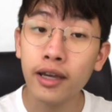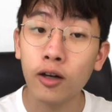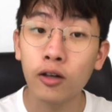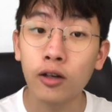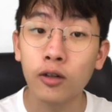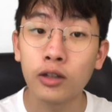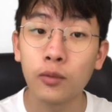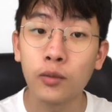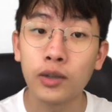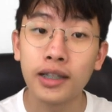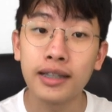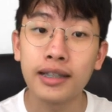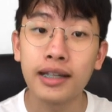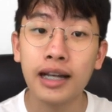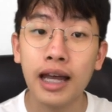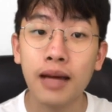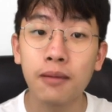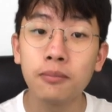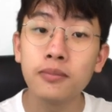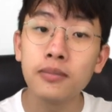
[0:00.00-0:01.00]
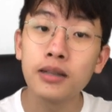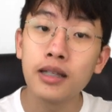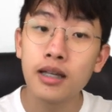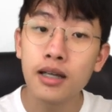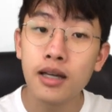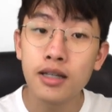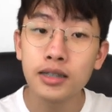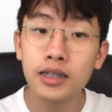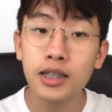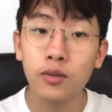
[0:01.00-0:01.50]
กของเราในวันนี้นะครับ
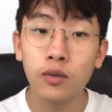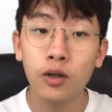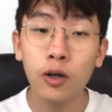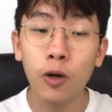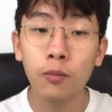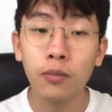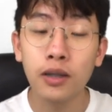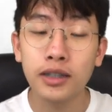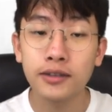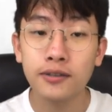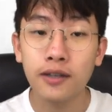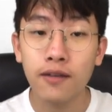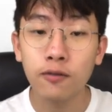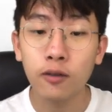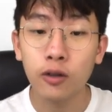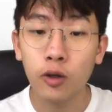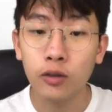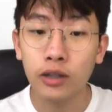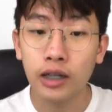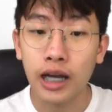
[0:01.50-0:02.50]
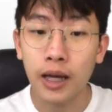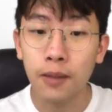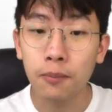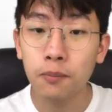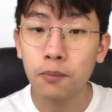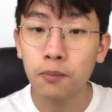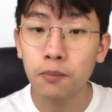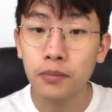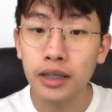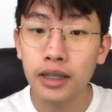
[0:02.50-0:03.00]
จะเห็นว่า Complex 5 ของเรานะครับ
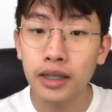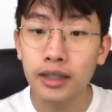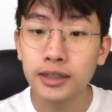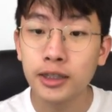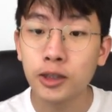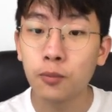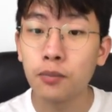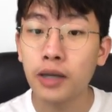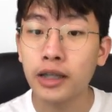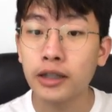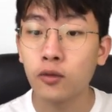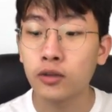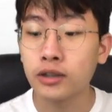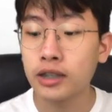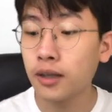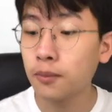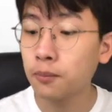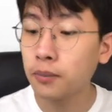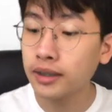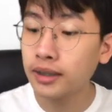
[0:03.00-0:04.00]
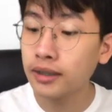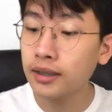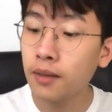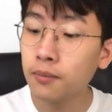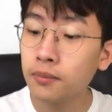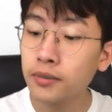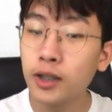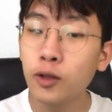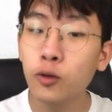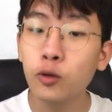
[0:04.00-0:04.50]
มีสมบัติของทั้งแพลตินัม
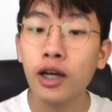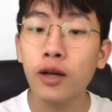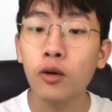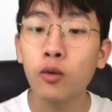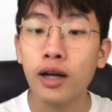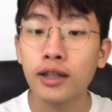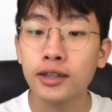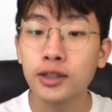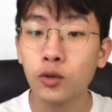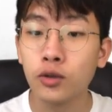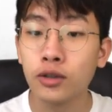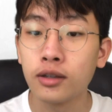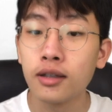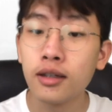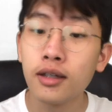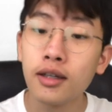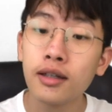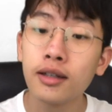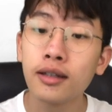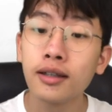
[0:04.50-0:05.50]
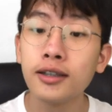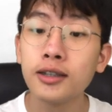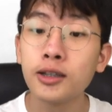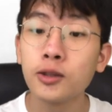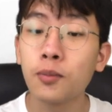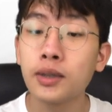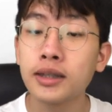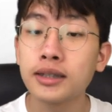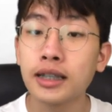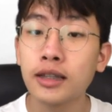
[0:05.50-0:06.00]
ที่อยู่ทางขวาสุด คือส
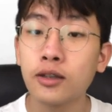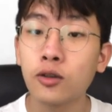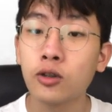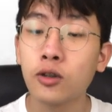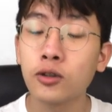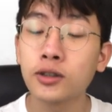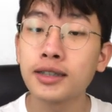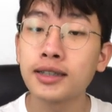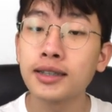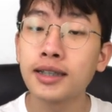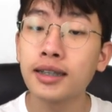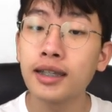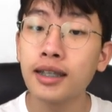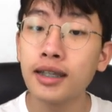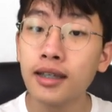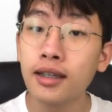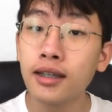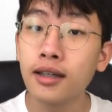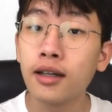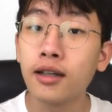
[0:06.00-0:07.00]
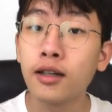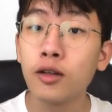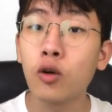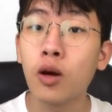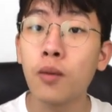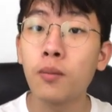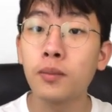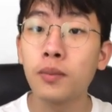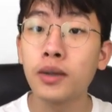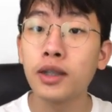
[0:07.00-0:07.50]
มบัติไซโตท็อกซิซิตี้หรือควา
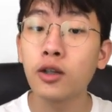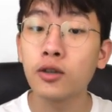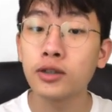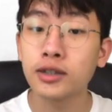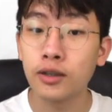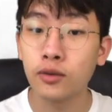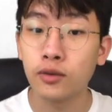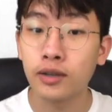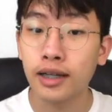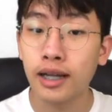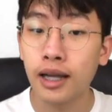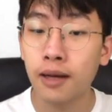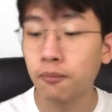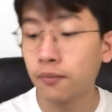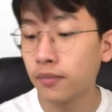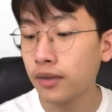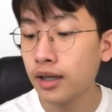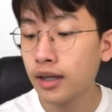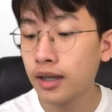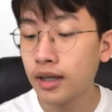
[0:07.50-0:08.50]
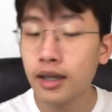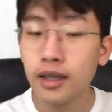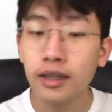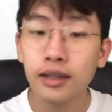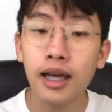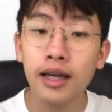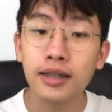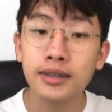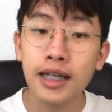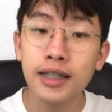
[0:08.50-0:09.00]
มเป็นพิษต่อเซลล์นะครับ
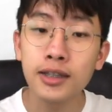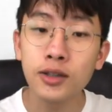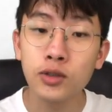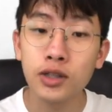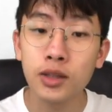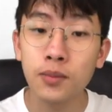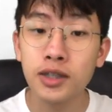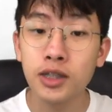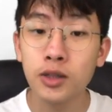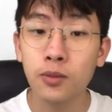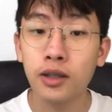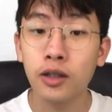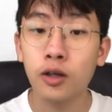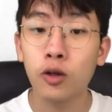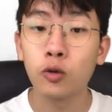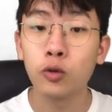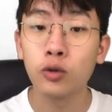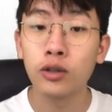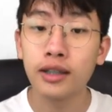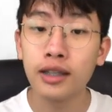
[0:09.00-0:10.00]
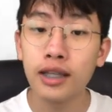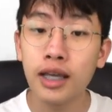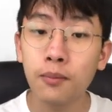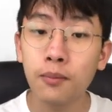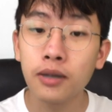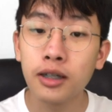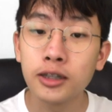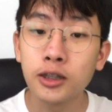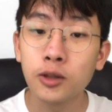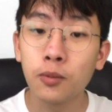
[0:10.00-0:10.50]
ทางซ้ายสุดจะมีสมบัติของรูทิเนีย
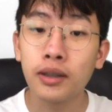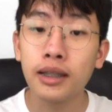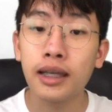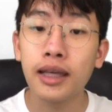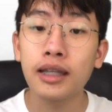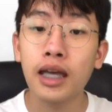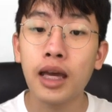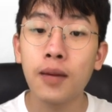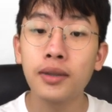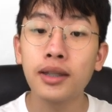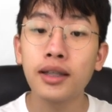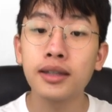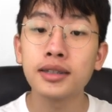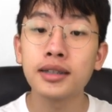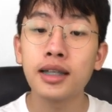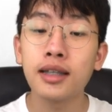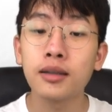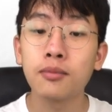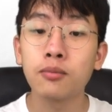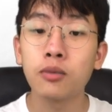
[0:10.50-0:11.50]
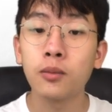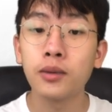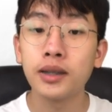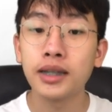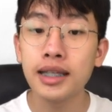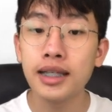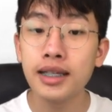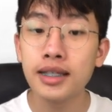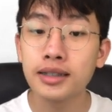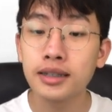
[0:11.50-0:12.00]
คือสมบัติแอนติเมตาสตาติกพรอพเพอร์
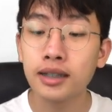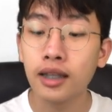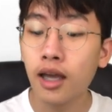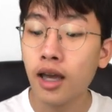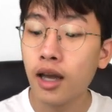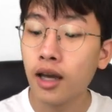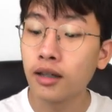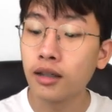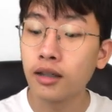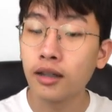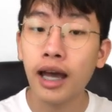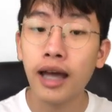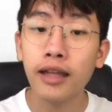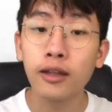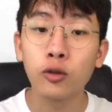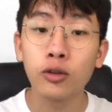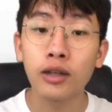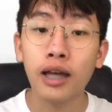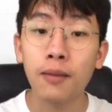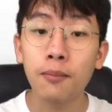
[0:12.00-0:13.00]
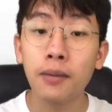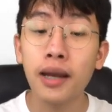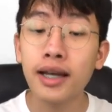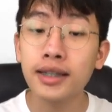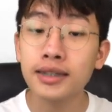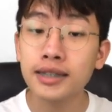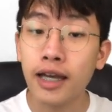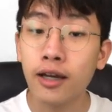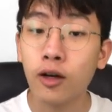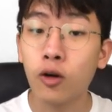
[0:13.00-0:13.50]
ตี้หรือการหยุดการแพร่ก
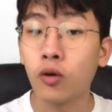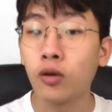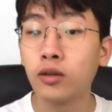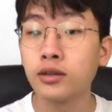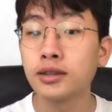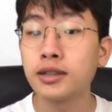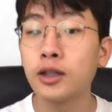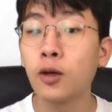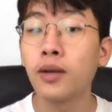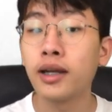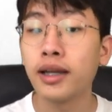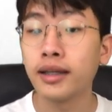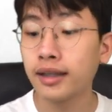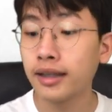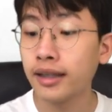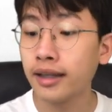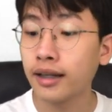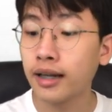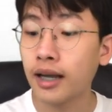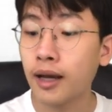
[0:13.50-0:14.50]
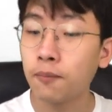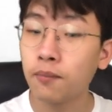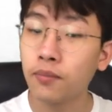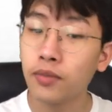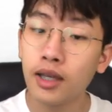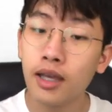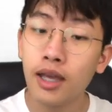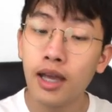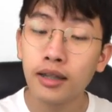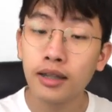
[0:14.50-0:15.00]
ระจายของเซลล์มะเร็งนั่นเองครับ
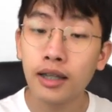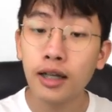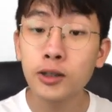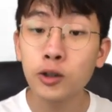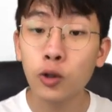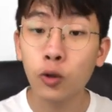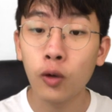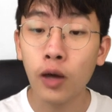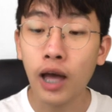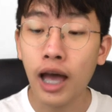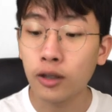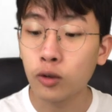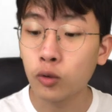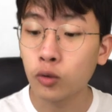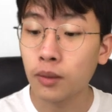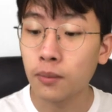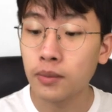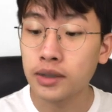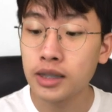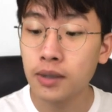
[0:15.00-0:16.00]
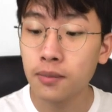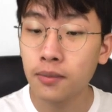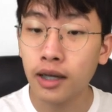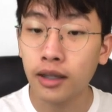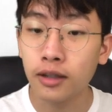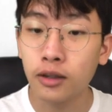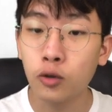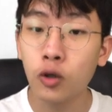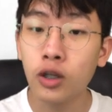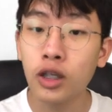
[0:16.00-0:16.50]
ทั้งสองโลหะถูกนำมาเชื่อมกั
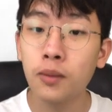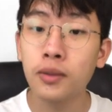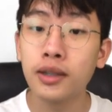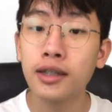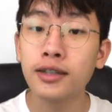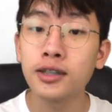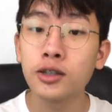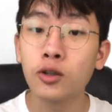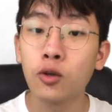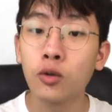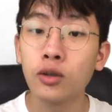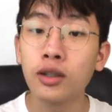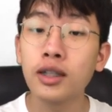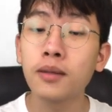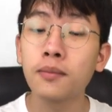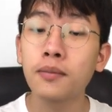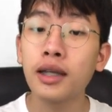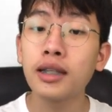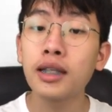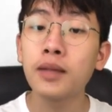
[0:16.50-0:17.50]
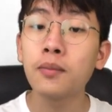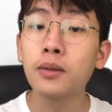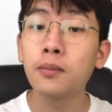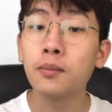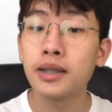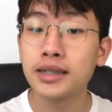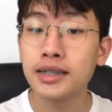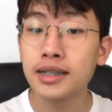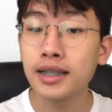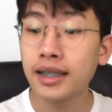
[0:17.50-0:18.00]
นด้วยอิเมดาโซที่ทำหน้าที่เป็นเบ
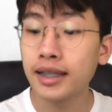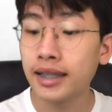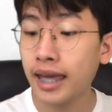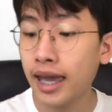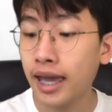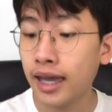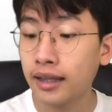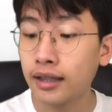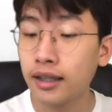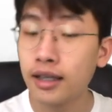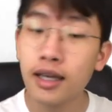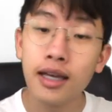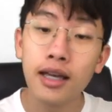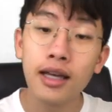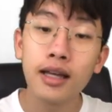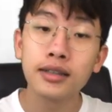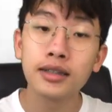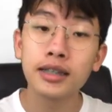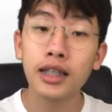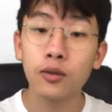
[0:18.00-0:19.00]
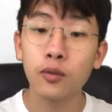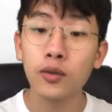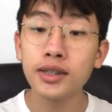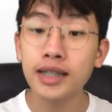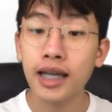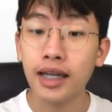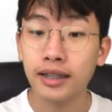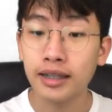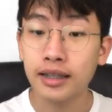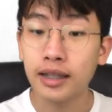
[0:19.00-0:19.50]
จิงลิแกน จะเห็นว่า
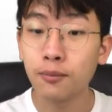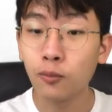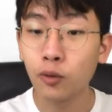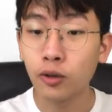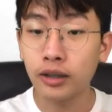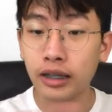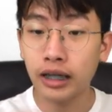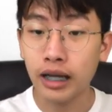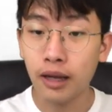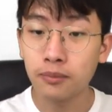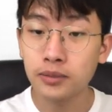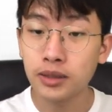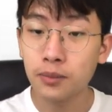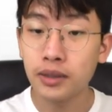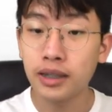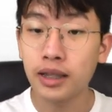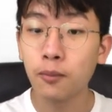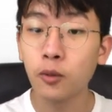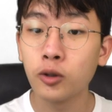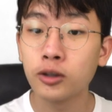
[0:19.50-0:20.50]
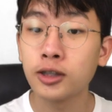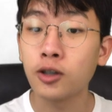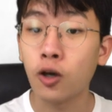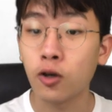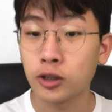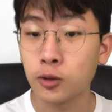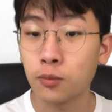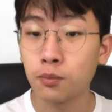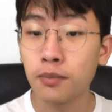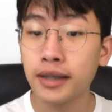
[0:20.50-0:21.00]
สารนี้ทั้งหมดนะครับ จะมีทั้งหมด
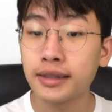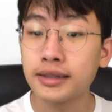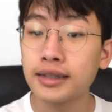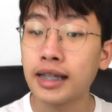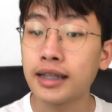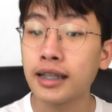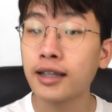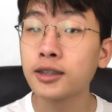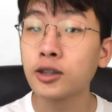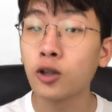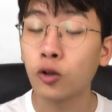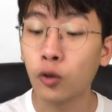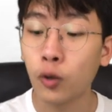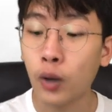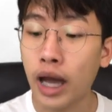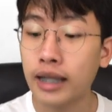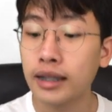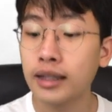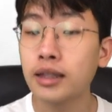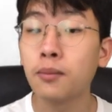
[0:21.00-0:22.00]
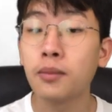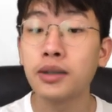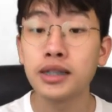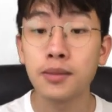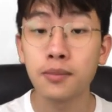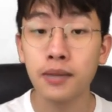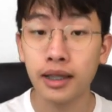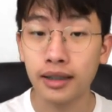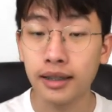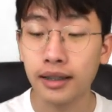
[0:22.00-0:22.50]
2สมบัติจากทั้ง2โลหะที่นำมาเชื่
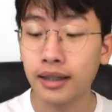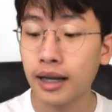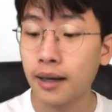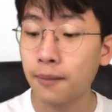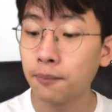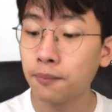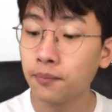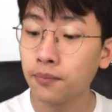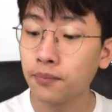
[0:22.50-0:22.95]
อมกันเลยครับ